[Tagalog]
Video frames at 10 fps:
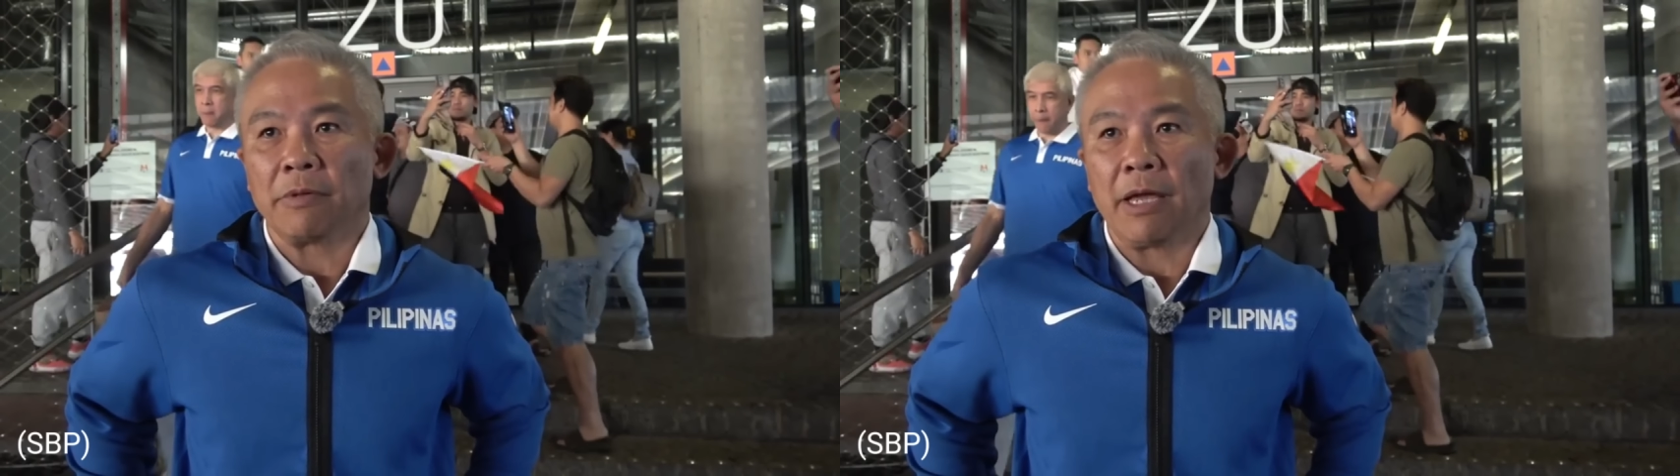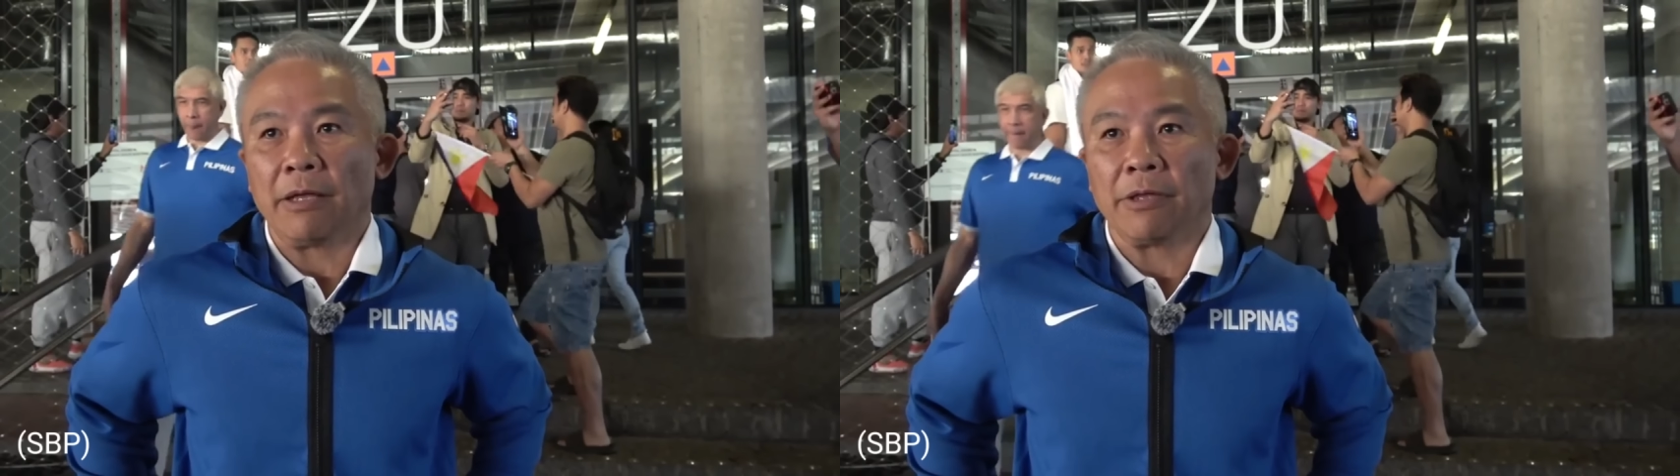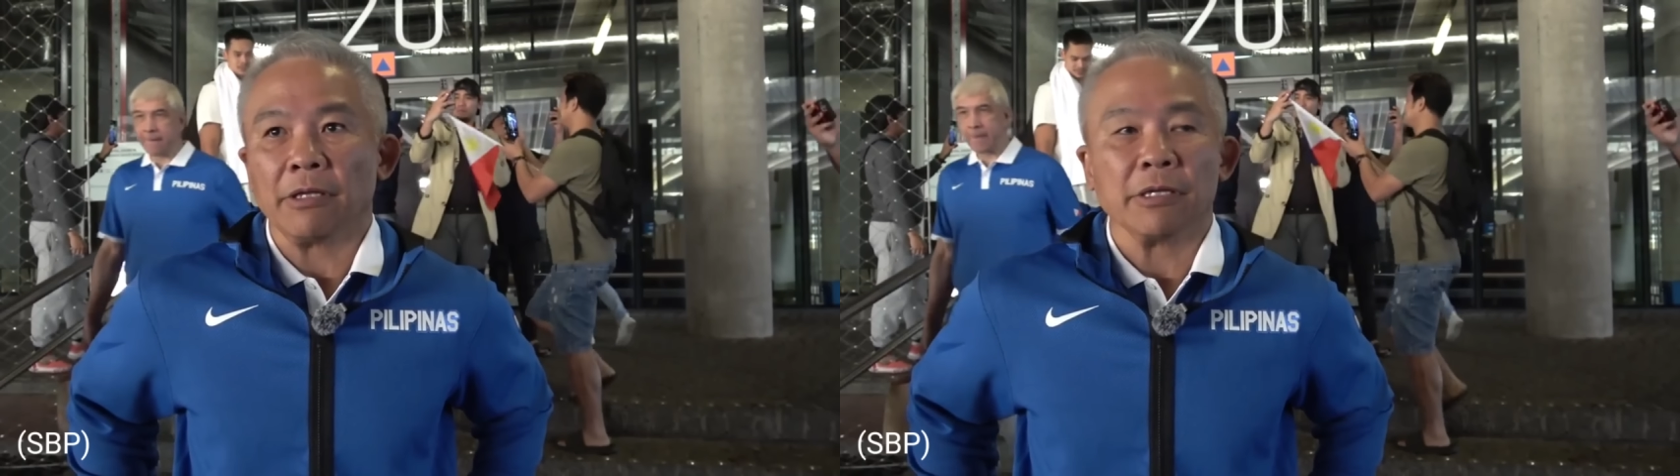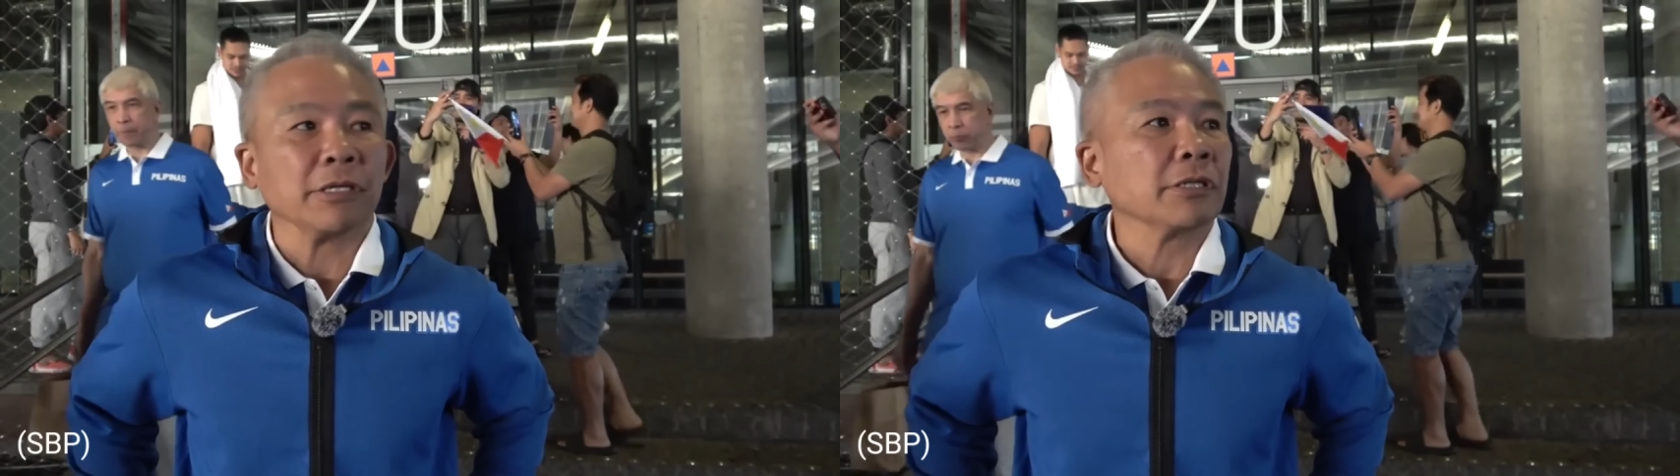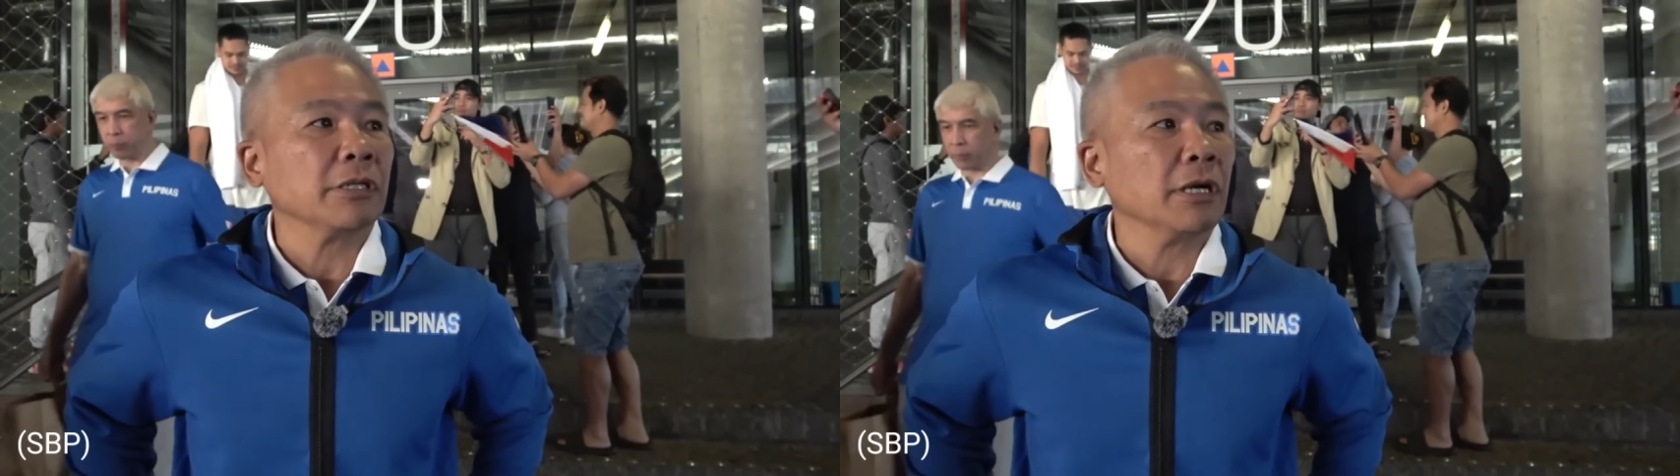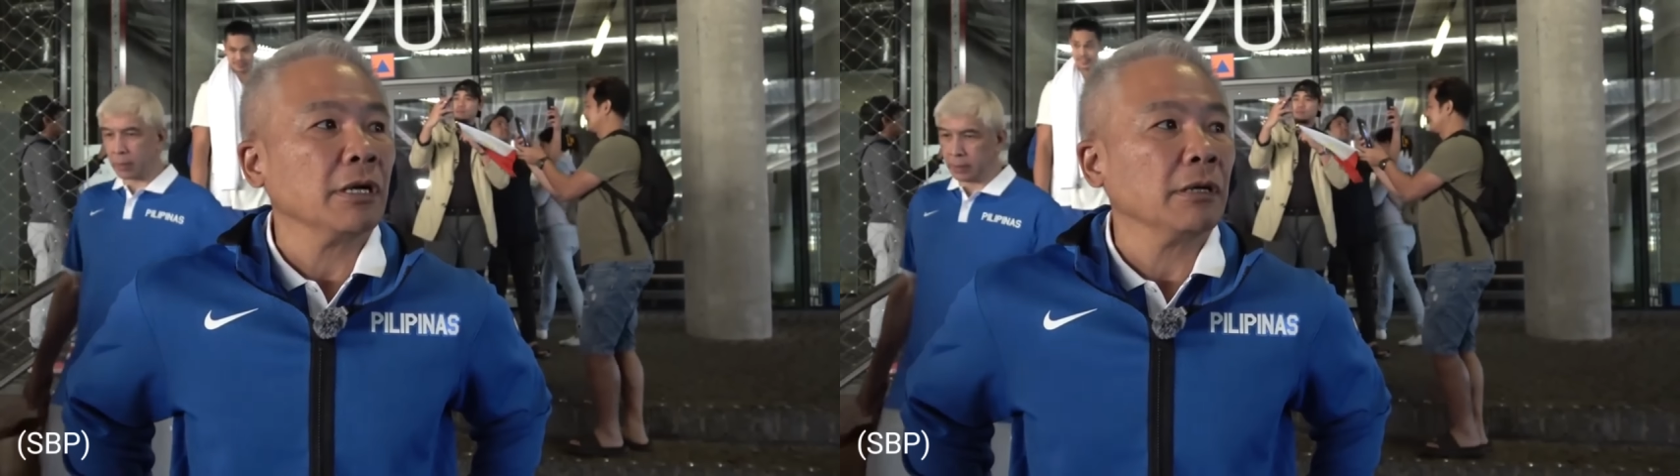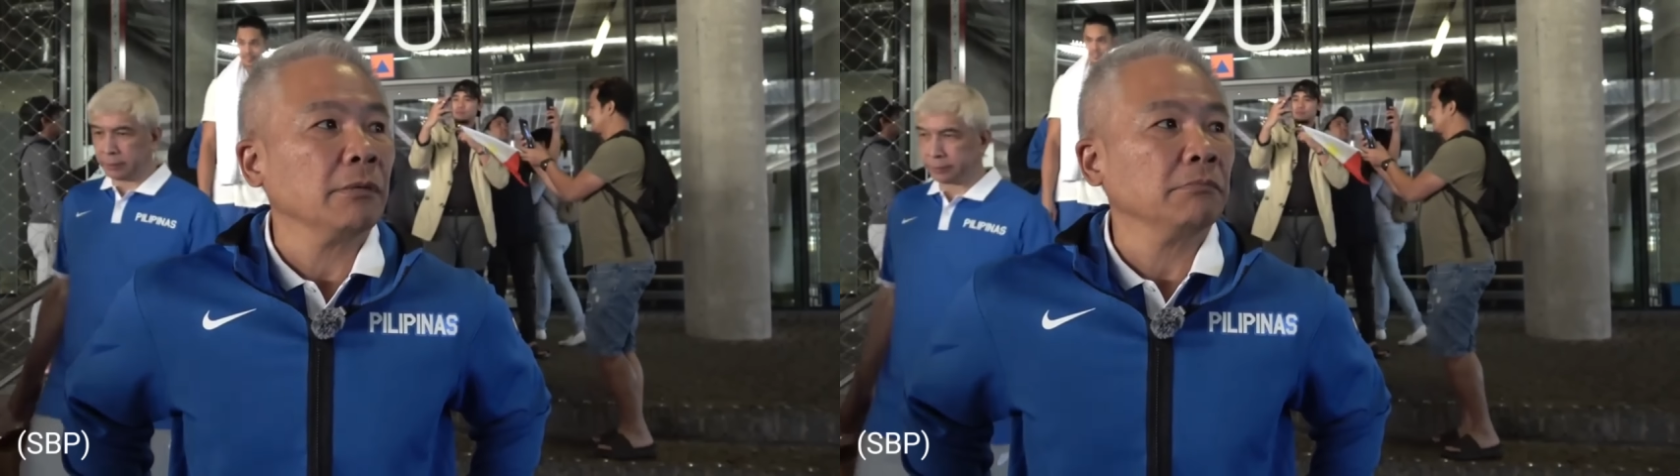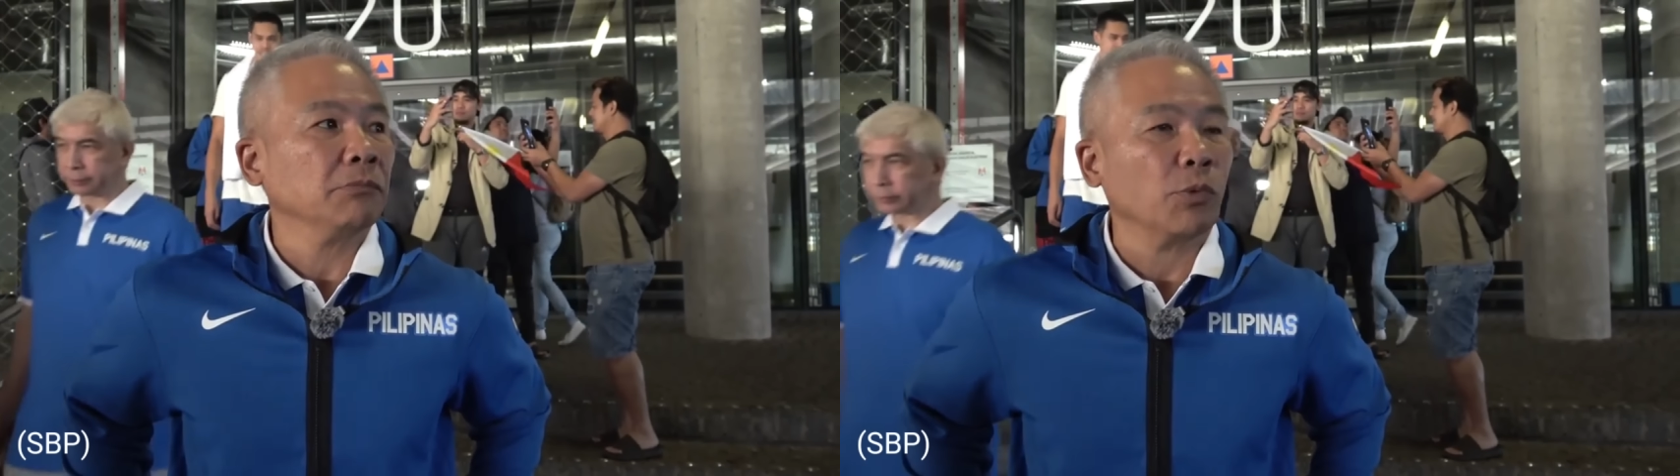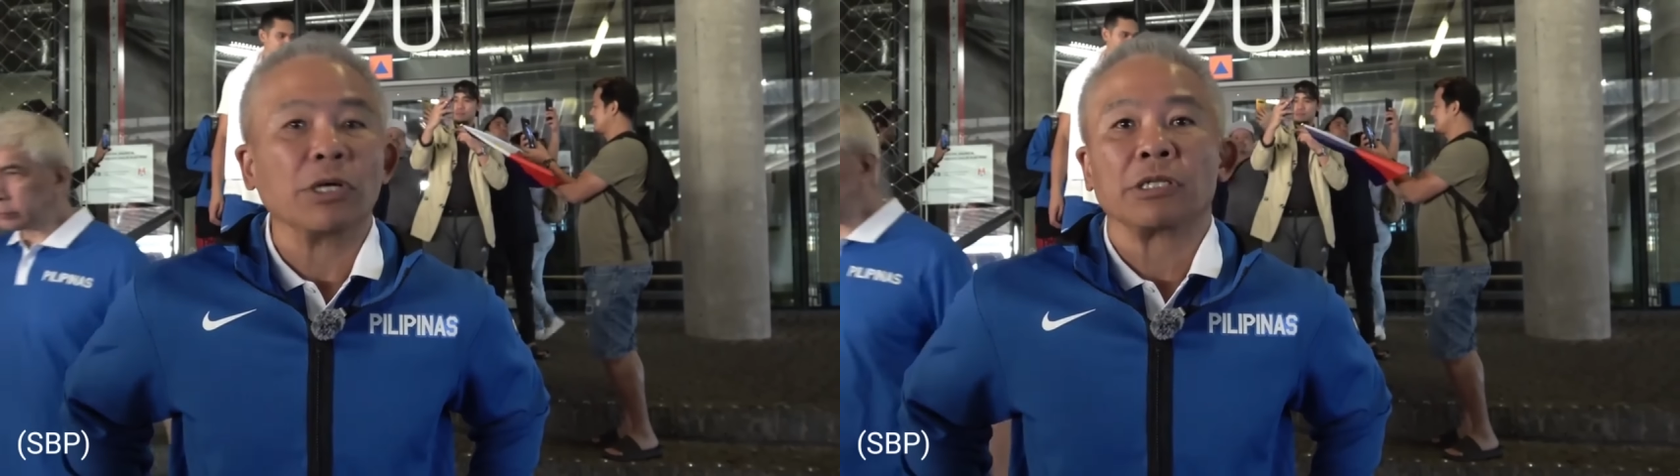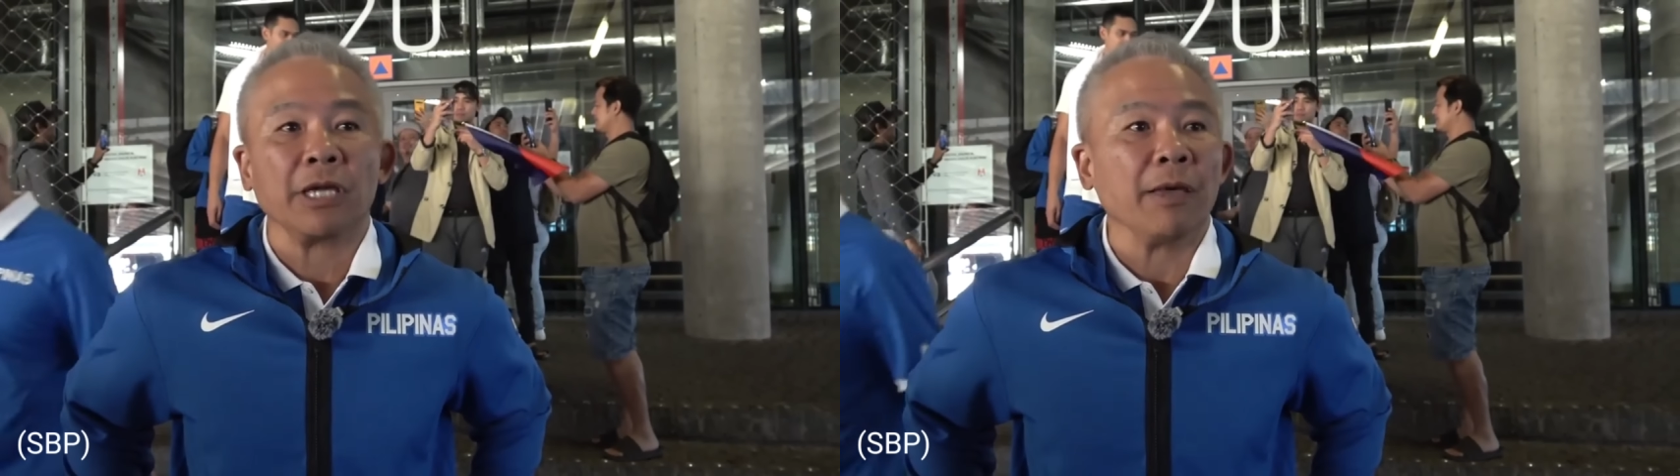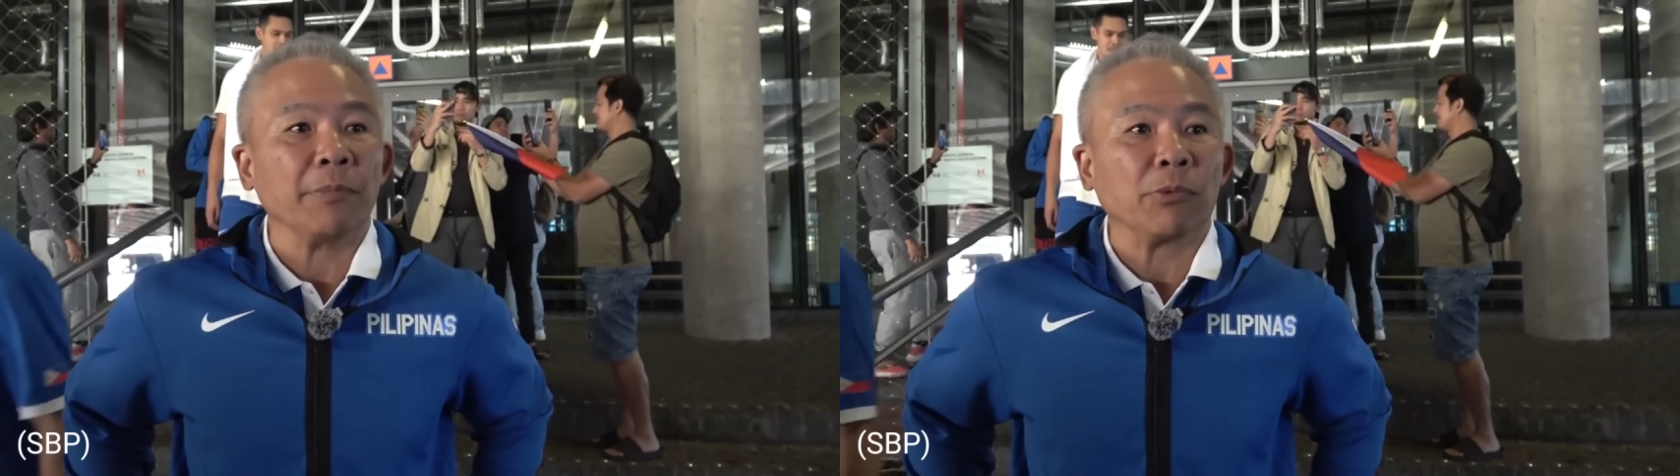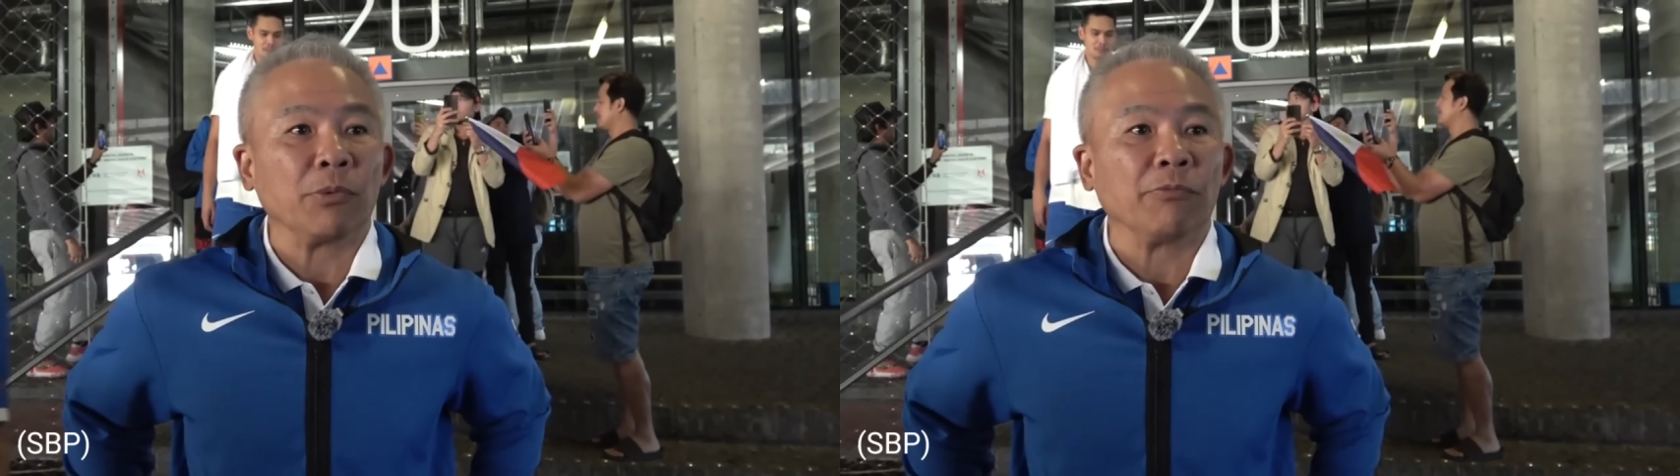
I think this is the worst game that